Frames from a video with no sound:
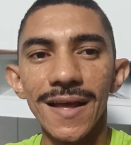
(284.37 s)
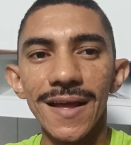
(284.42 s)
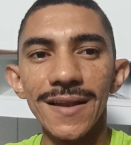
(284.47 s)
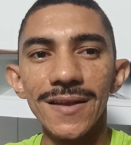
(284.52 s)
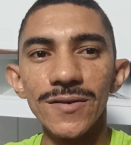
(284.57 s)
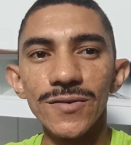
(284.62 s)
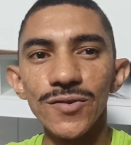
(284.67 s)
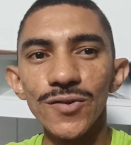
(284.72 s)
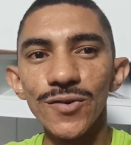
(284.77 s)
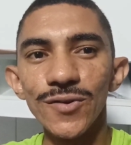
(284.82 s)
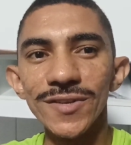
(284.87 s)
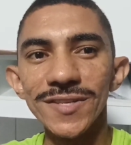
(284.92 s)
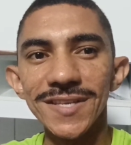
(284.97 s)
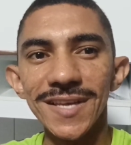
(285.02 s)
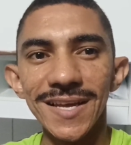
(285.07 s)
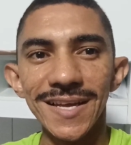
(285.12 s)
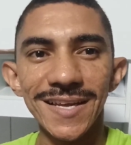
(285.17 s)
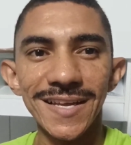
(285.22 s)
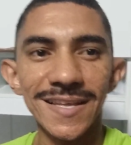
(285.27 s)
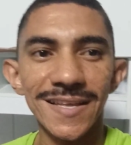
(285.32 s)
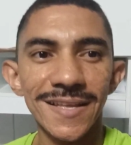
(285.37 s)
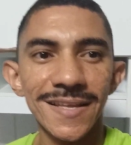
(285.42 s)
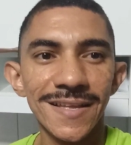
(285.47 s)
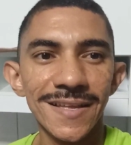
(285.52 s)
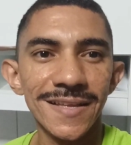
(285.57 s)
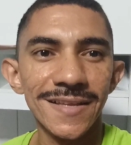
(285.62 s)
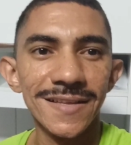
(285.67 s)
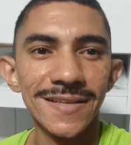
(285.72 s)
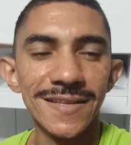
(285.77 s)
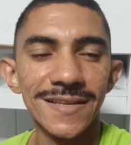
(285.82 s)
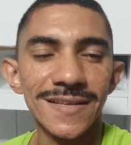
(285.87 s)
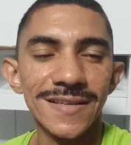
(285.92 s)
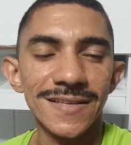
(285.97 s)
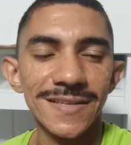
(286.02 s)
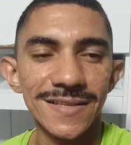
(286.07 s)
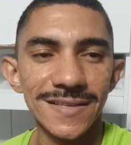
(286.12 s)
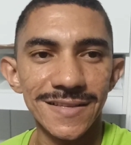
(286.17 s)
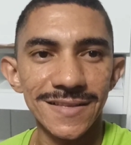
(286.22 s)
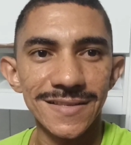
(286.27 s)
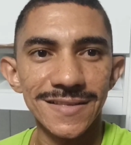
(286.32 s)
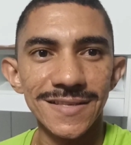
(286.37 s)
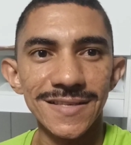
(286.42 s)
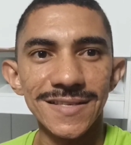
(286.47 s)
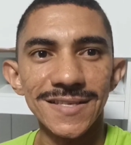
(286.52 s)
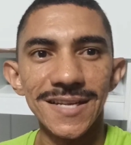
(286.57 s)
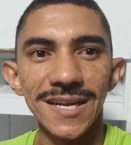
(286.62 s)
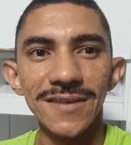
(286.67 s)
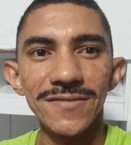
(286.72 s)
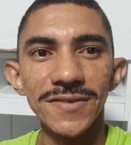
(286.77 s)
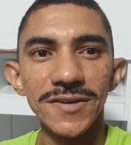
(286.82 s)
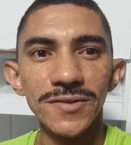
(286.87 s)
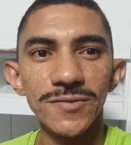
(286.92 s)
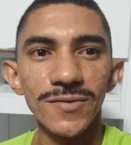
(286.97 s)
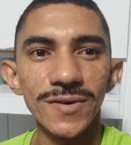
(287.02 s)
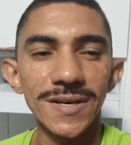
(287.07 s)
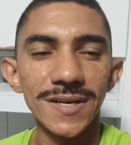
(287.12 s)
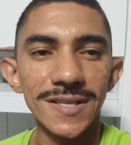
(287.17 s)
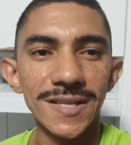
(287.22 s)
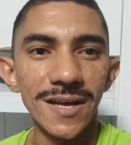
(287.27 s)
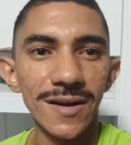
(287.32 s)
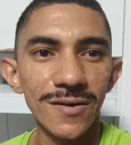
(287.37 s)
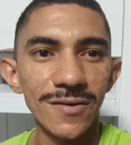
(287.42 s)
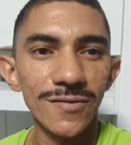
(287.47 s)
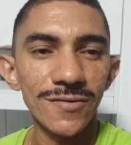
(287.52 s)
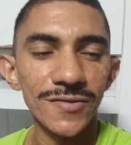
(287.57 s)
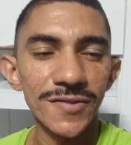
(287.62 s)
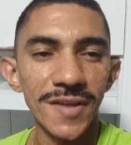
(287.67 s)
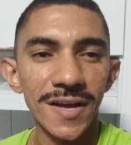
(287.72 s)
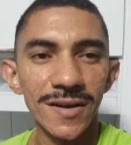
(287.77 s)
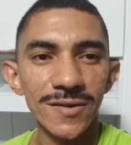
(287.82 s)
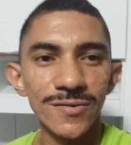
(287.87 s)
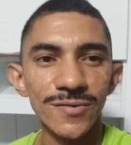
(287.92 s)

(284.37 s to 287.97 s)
Linho 2R. É. Se inscreve aí no canal que eu vou estar tá